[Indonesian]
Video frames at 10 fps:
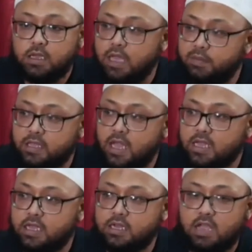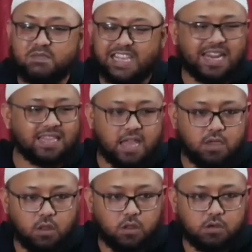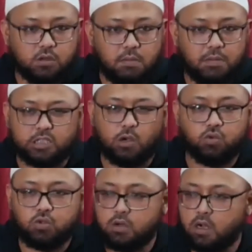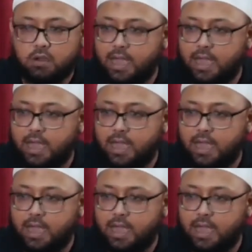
yang menyaingi dan menyertai Allah bersekutu dengan Allah.